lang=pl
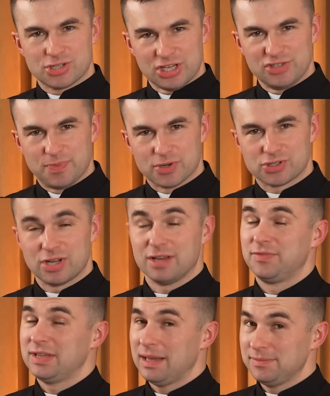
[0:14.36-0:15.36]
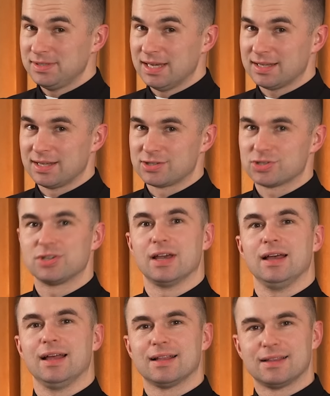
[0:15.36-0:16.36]
Szczęść Boże, witam
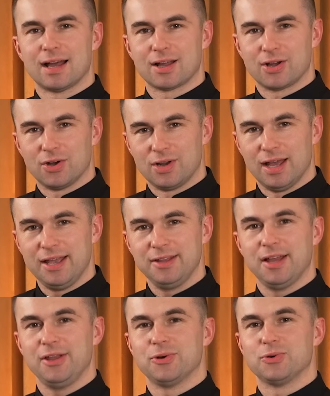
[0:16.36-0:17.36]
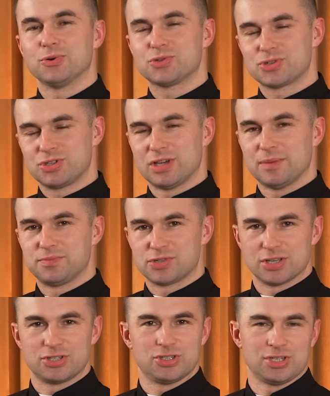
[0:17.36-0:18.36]
serdecznie na kolejnej uczcie
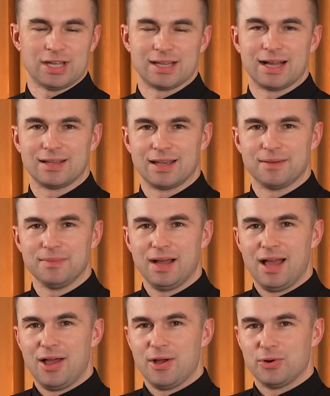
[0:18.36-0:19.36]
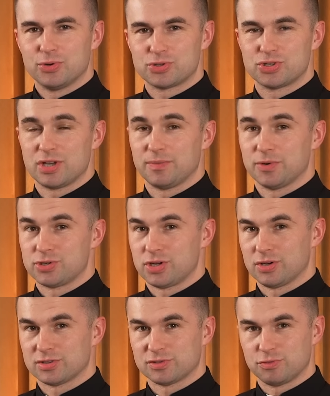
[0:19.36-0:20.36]
przed śniadaniem. Uczcie
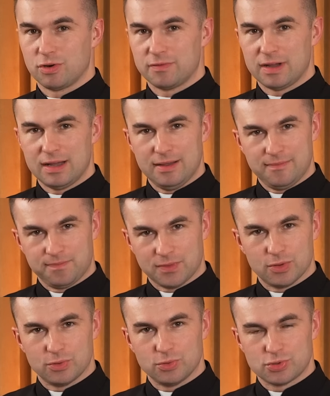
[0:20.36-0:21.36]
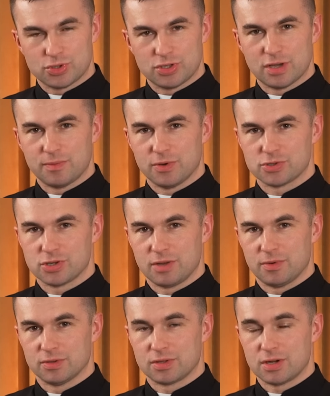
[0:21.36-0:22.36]
Bożego Słowa, uczcie Bożej
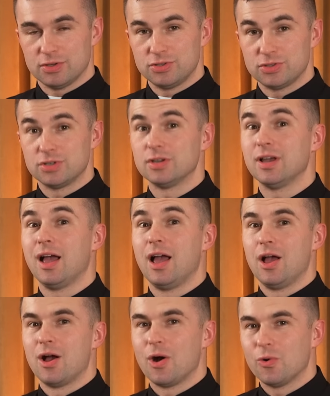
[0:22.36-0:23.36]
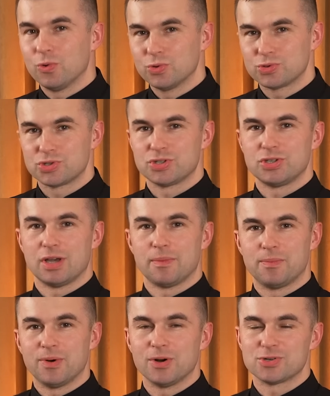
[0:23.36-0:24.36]
mądrości, uczcie
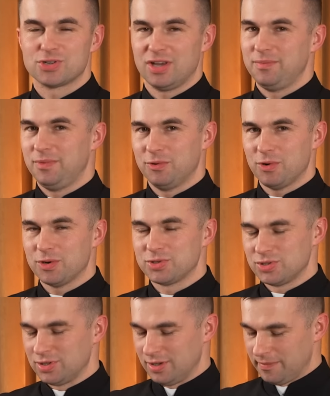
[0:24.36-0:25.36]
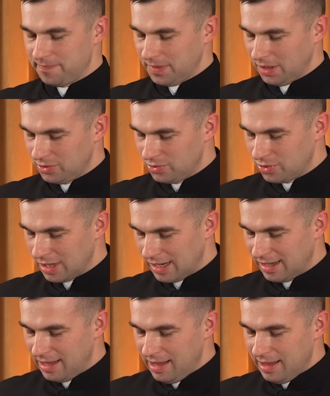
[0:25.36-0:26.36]
Bożej miłości,
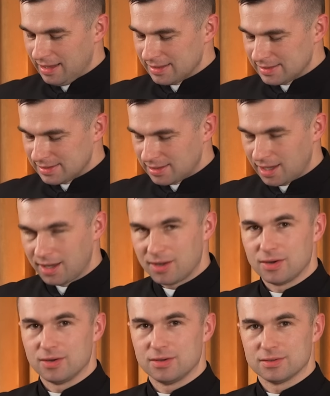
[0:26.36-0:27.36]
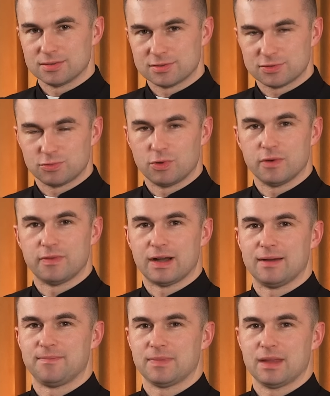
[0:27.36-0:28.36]
która z tego
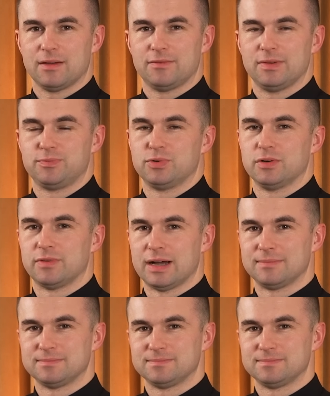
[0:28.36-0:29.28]
słowa wypływa.